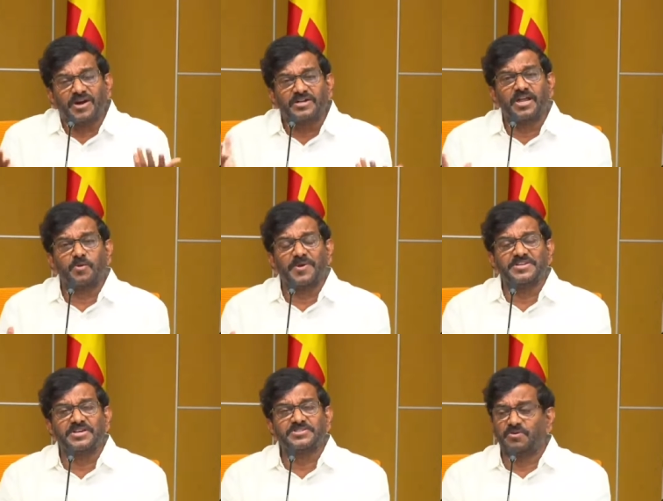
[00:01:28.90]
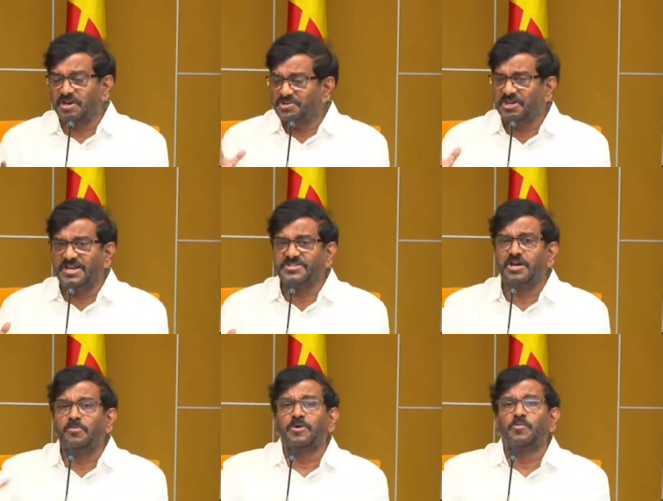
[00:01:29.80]
మీరు ఒకటిన్నర రూపాయలు చేస్తా ఉన్నారు
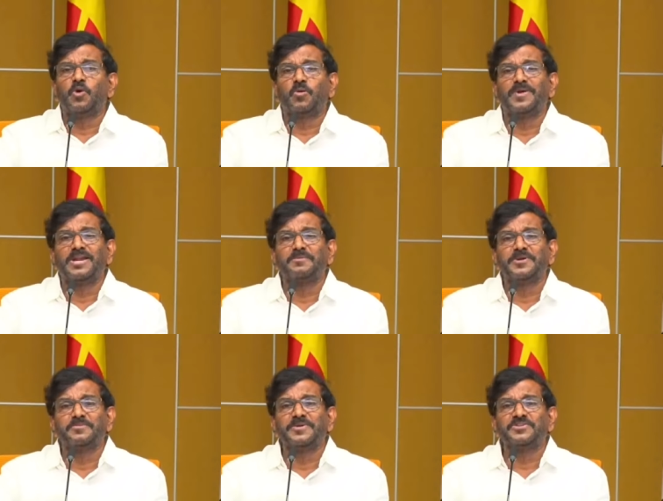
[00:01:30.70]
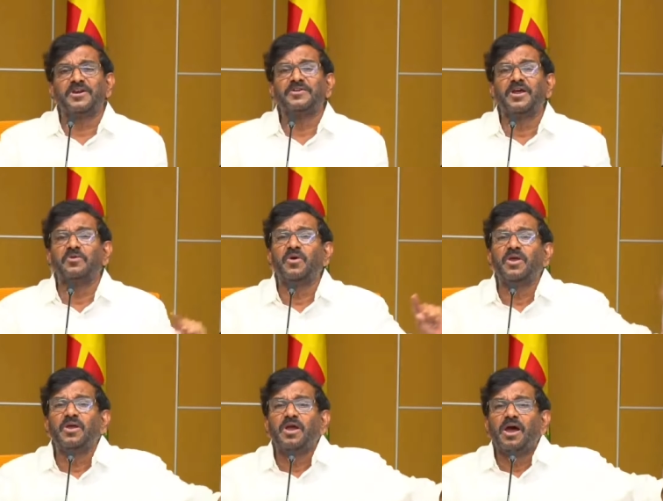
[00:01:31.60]
చేశారు ఇప్పుడు మూడు రూపాయలు ఎనభై ఐదు పైసలు
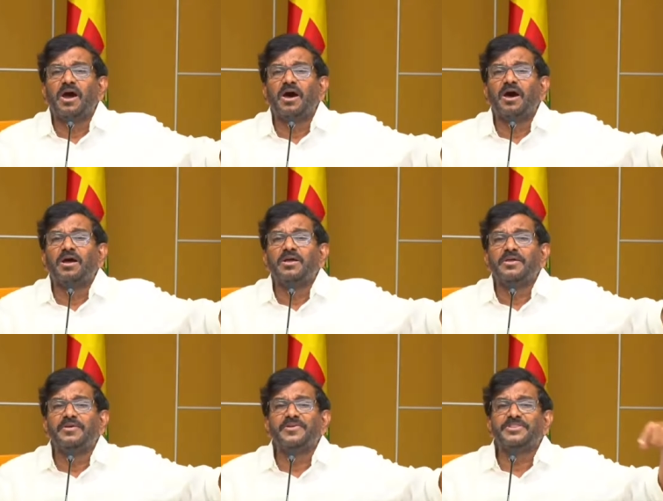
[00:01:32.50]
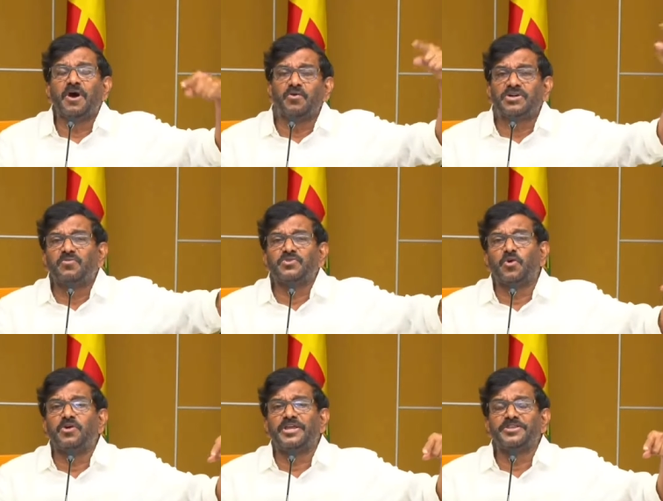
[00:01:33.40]
అంటున్నారు ఏవైతే అవుట్
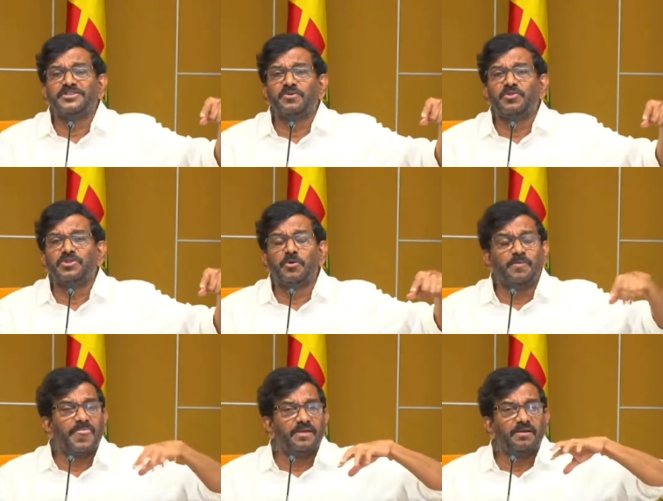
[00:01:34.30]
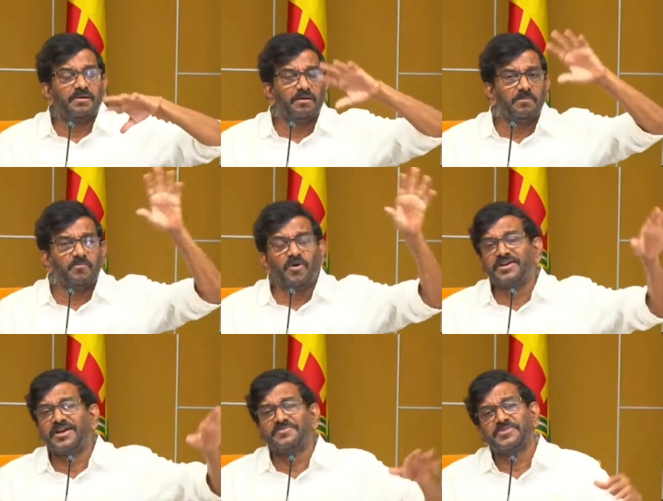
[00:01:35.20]
ఆఫ్ జోన్ ఏదైతే ఉందో
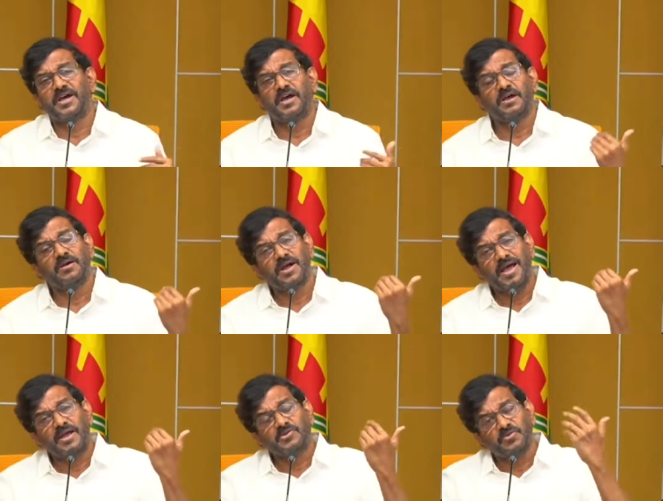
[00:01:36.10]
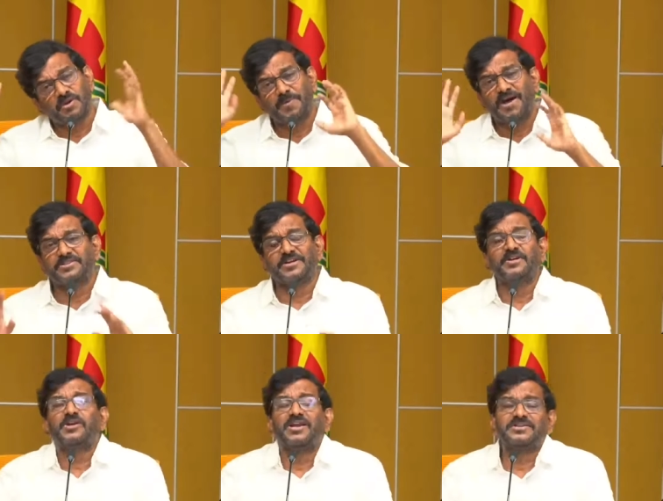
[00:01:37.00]
వాటికంతా యాక్చువల్
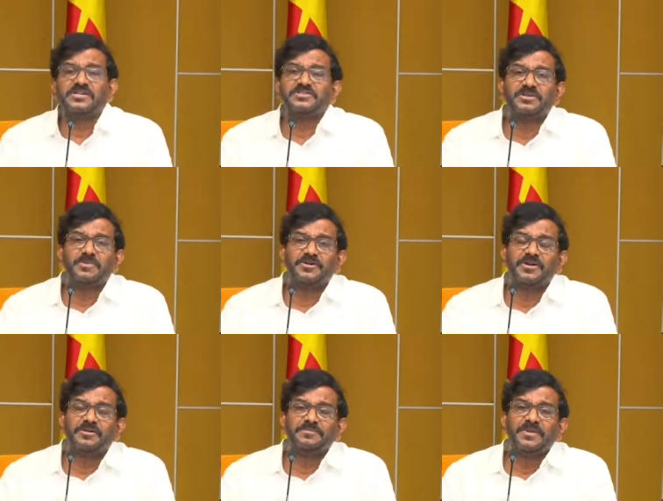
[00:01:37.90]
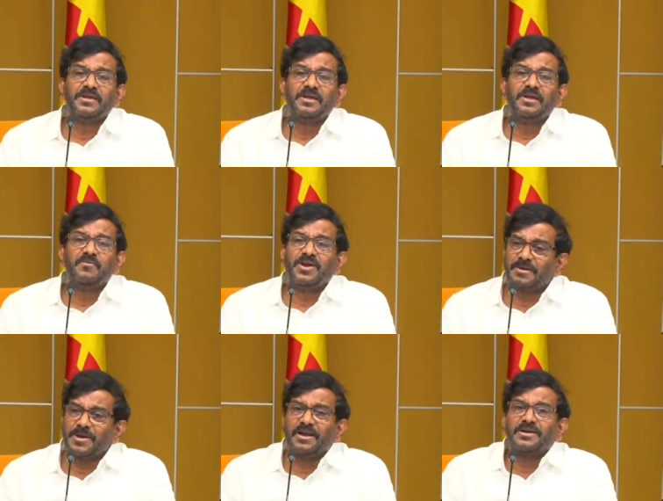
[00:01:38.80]
పాత రేట్లు కలెక్ట్ చేస్తామంటున్నారు
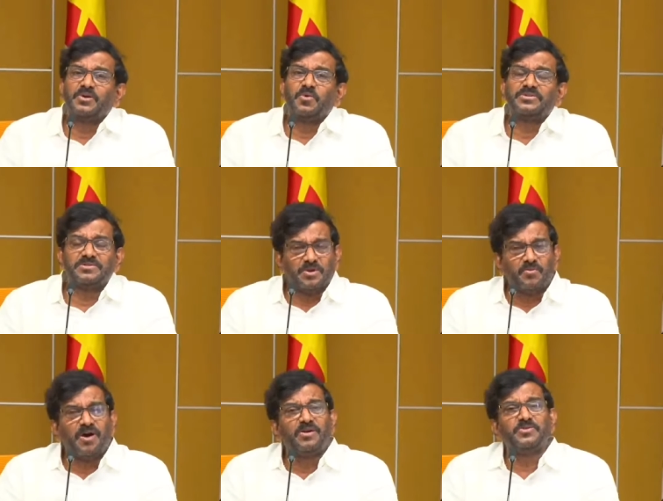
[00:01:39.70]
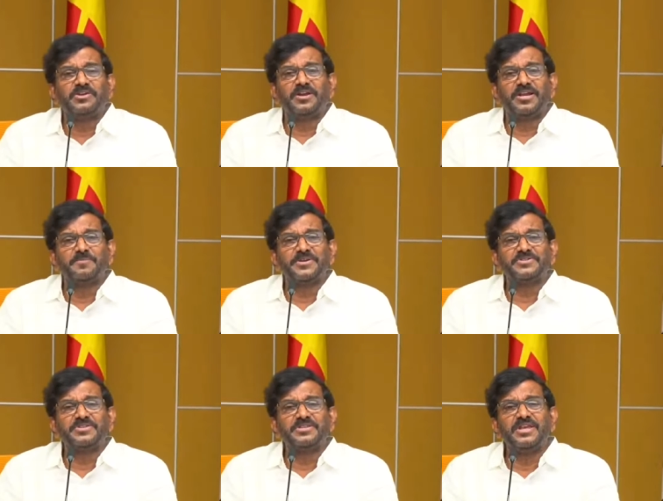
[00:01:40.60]
వాళ్ళకి కరెంటు కొదలతో వాళ్ళు
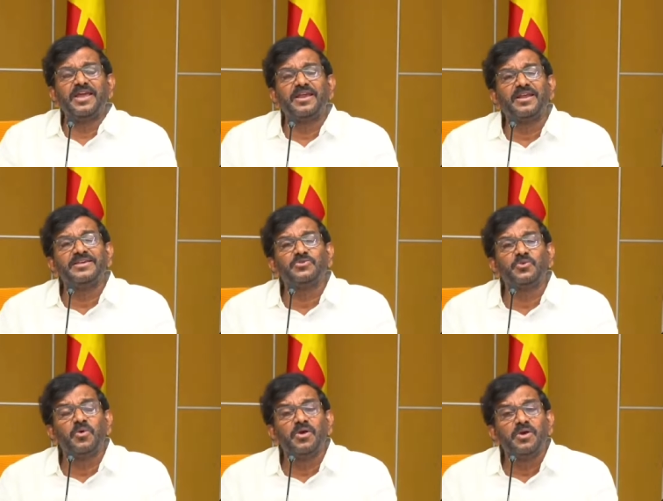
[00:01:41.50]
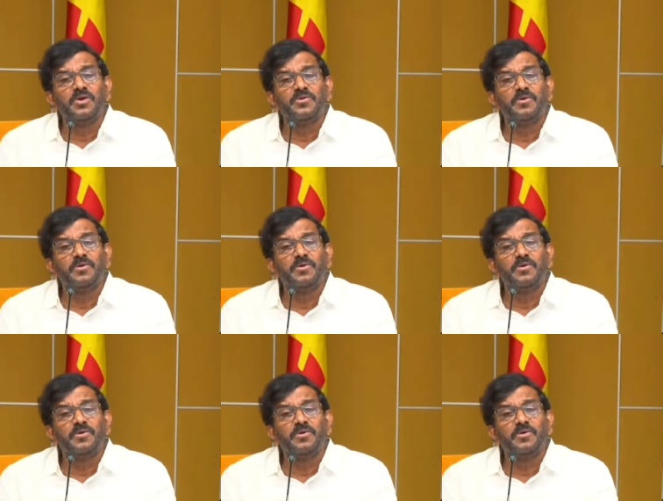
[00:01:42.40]
దిక్కులేని పరిస్థితి ఏ రైతు